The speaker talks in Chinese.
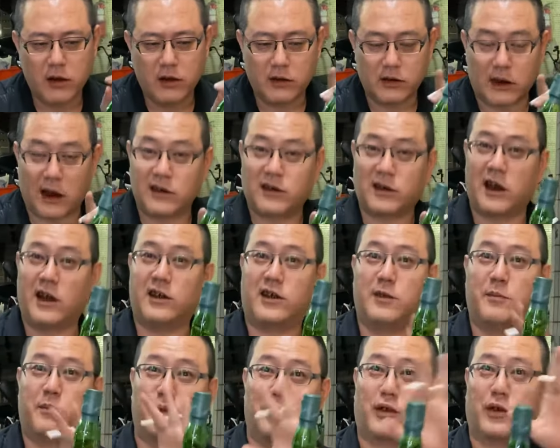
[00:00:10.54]
但这一
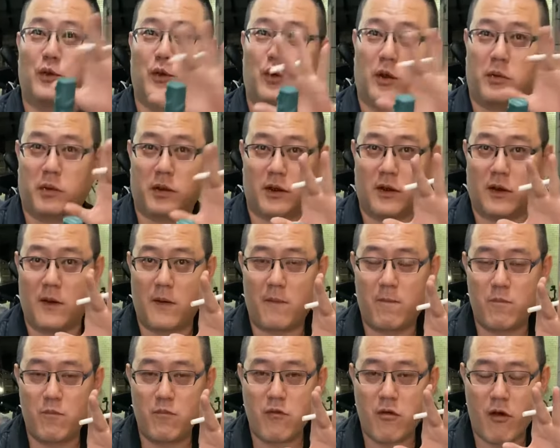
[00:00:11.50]
次不是我们
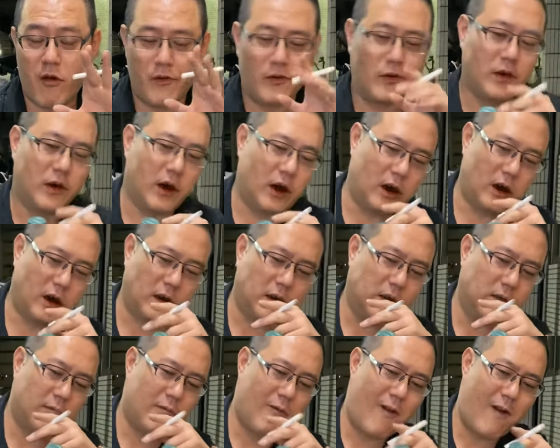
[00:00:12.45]
哦，
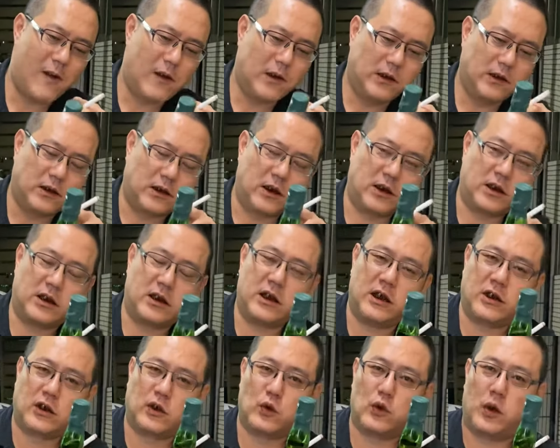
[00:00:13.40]
这次也
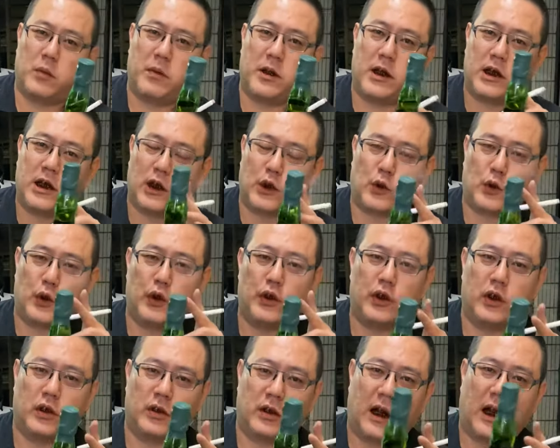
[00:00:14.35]
是我们一个群
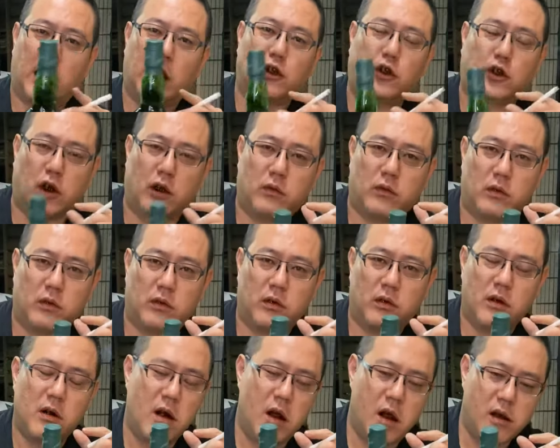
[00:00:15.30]
友拿来送的。
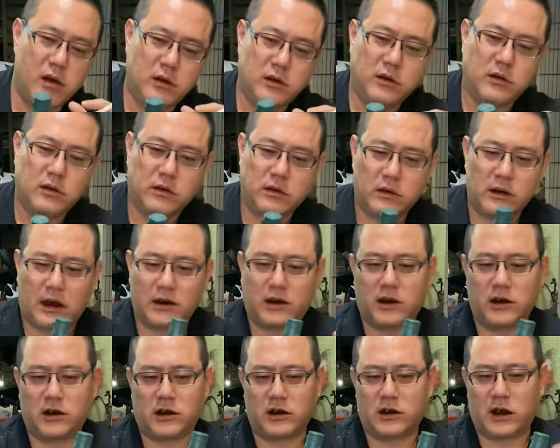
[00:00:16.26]
那
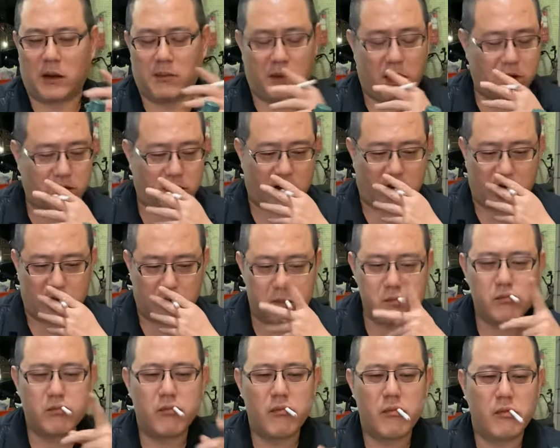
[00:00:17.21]
其实坦白讲，
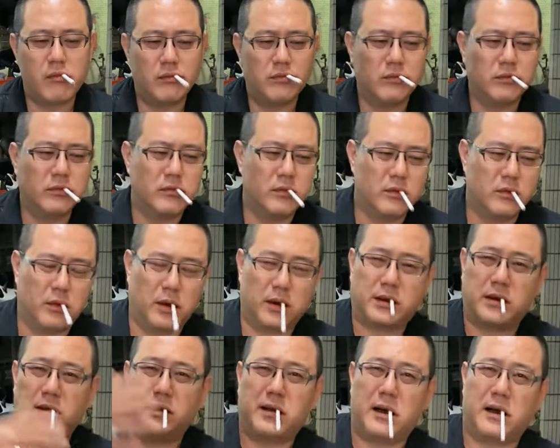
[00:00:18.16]
我
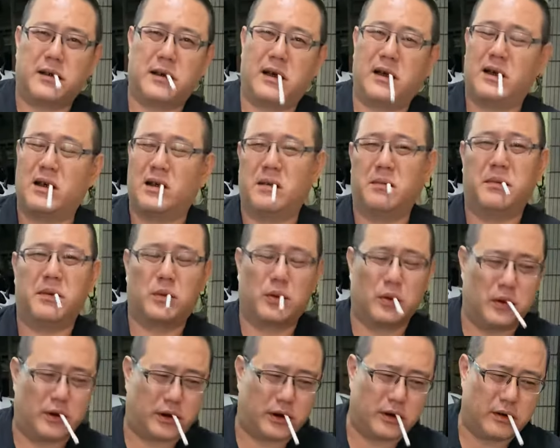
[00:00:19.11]
请大家喝么
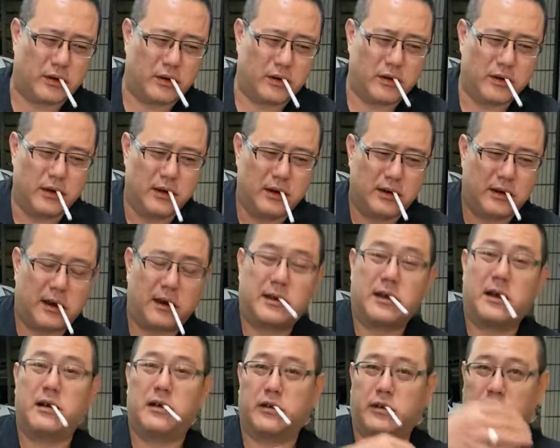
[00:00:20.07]
多酒，大
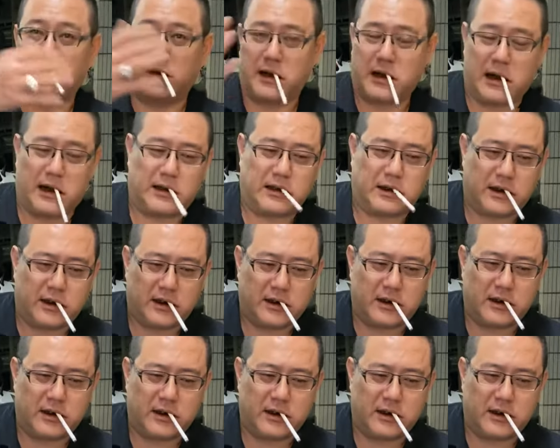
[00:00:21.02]
家有时候开心，